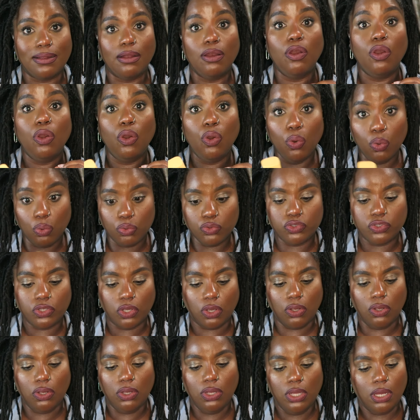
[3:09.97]

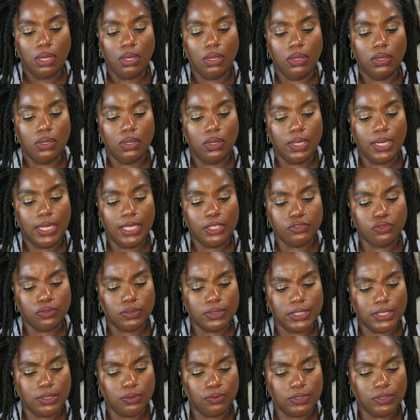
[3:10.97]
longtemps euh, la journée.